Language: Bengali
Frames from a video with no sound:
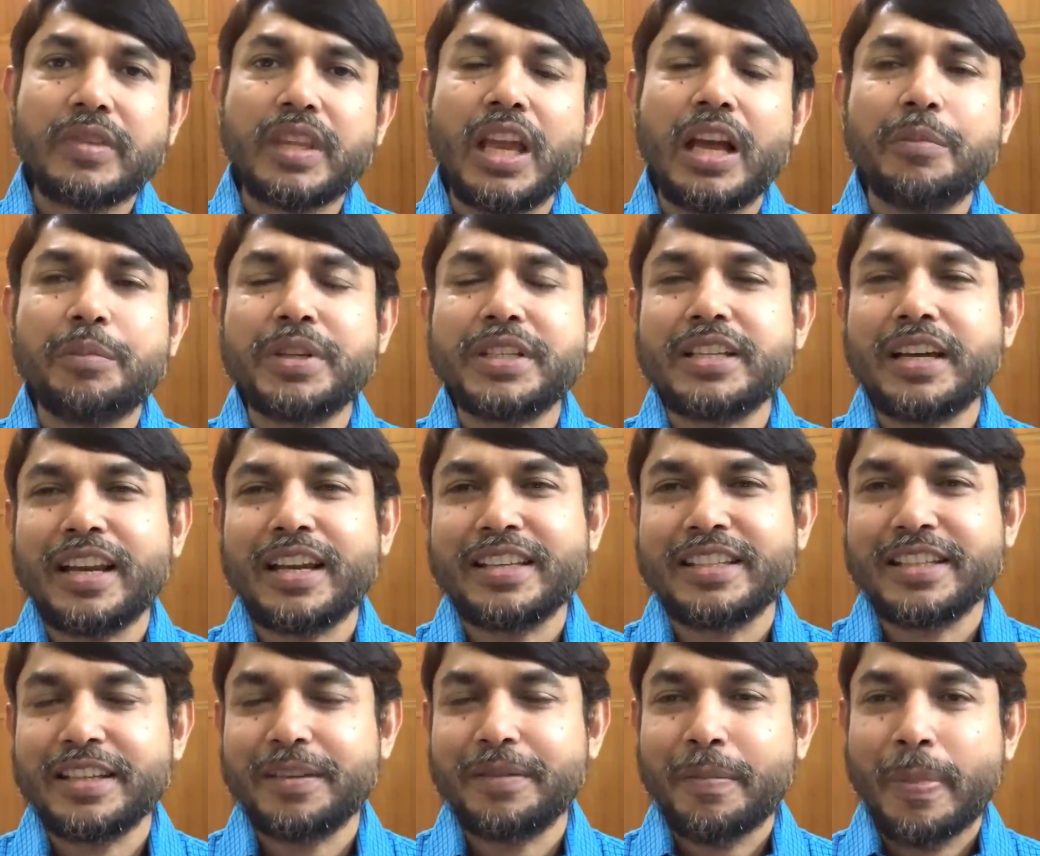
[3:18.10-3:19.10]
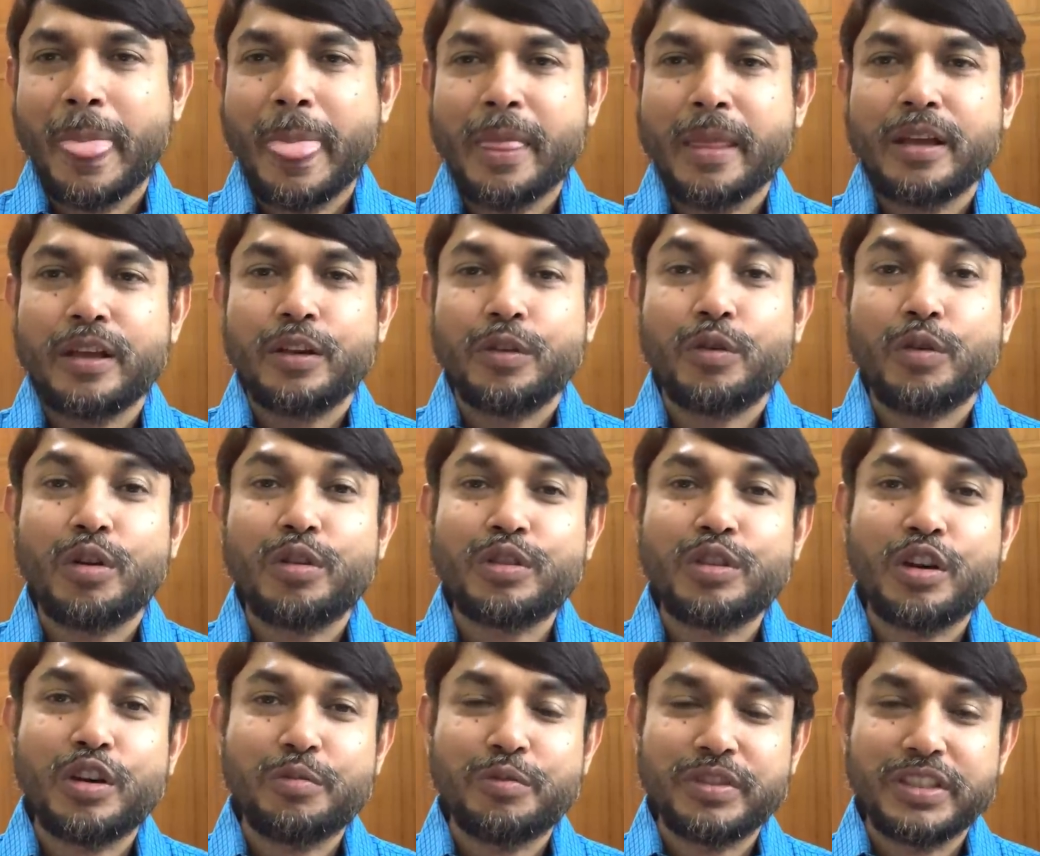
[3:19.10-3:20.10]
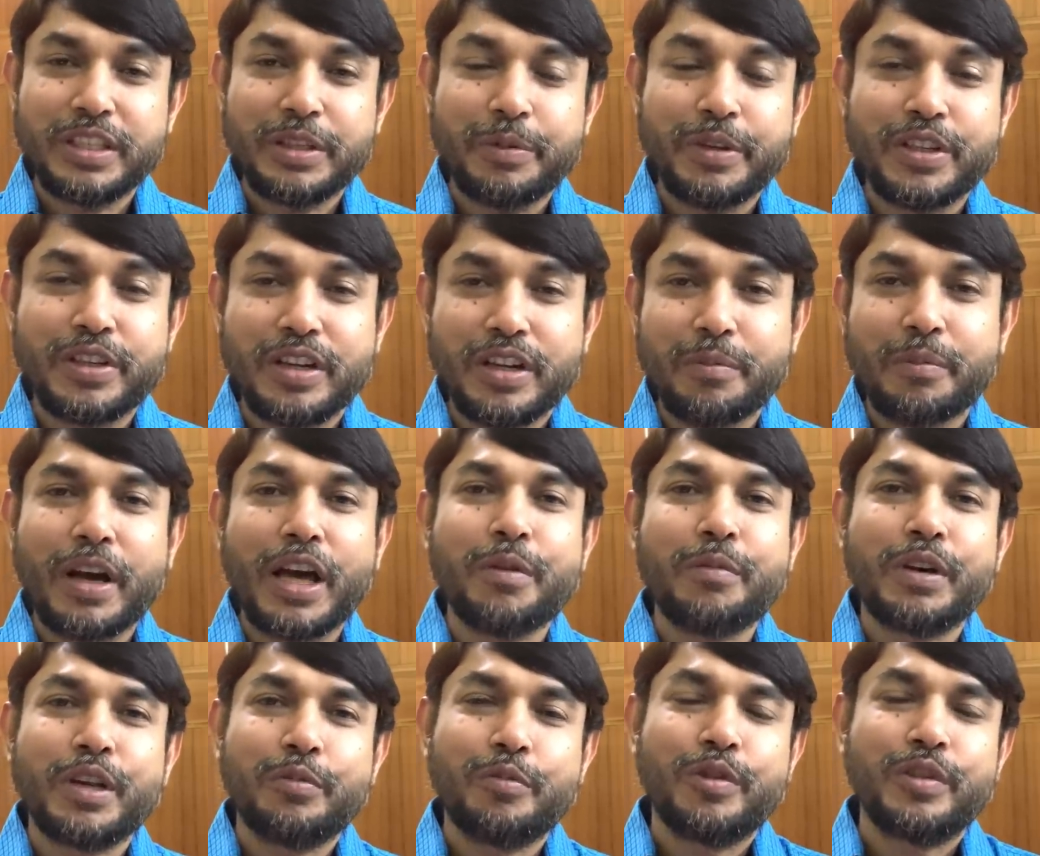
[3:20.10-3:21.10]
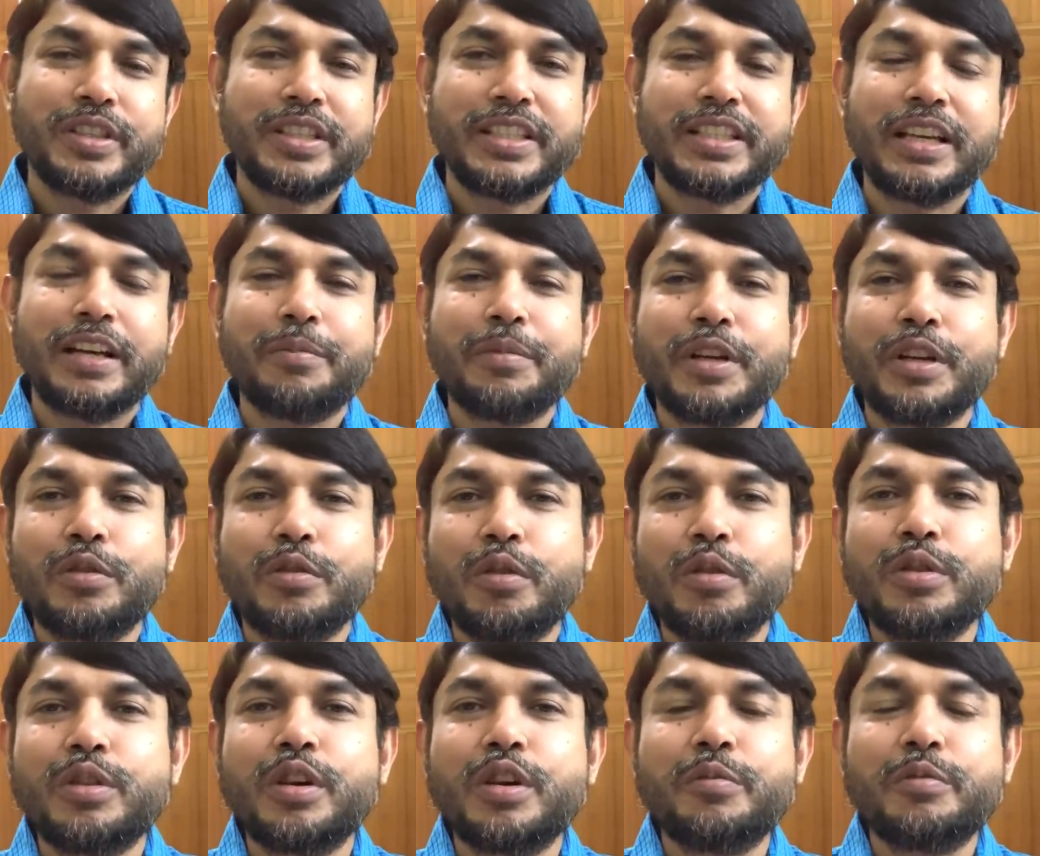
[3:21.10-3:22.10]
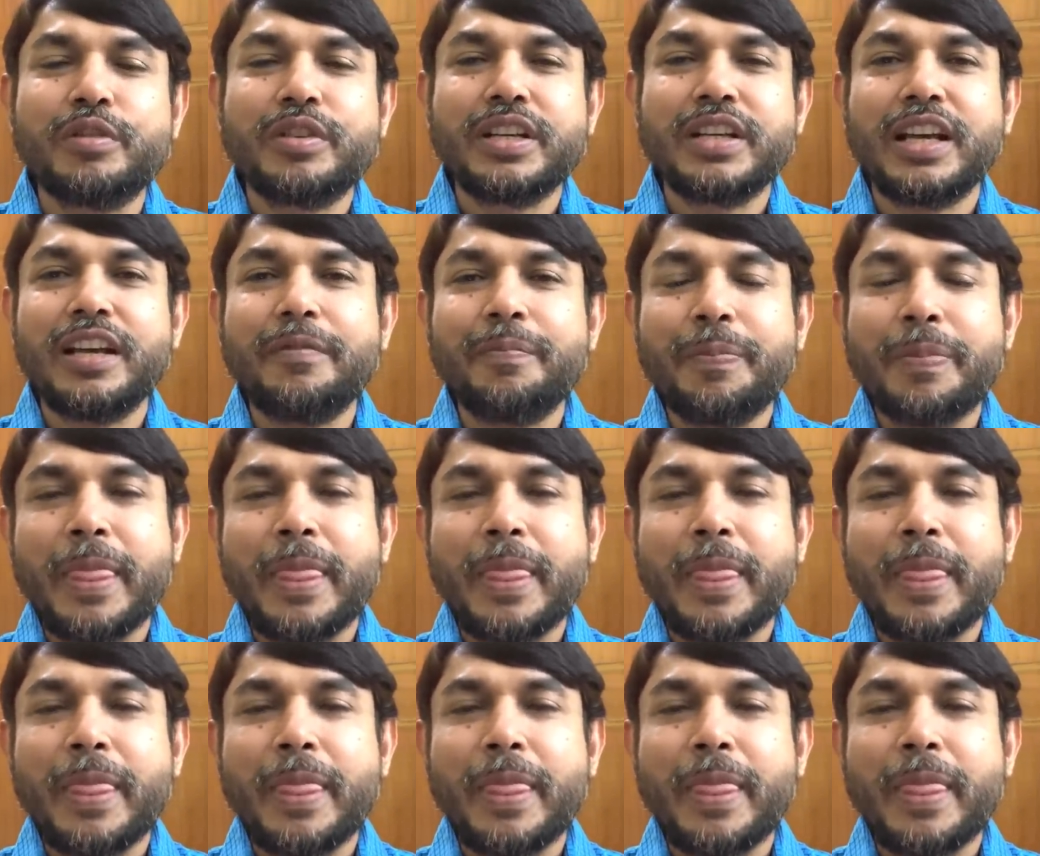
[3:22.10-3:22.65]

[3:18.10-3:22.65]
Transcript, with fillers: আমরা জানি যে গ্রোথ হরমোন যে বিষয়টা বারবার বলছি যে আপনার গ্রোথ হরমোনটা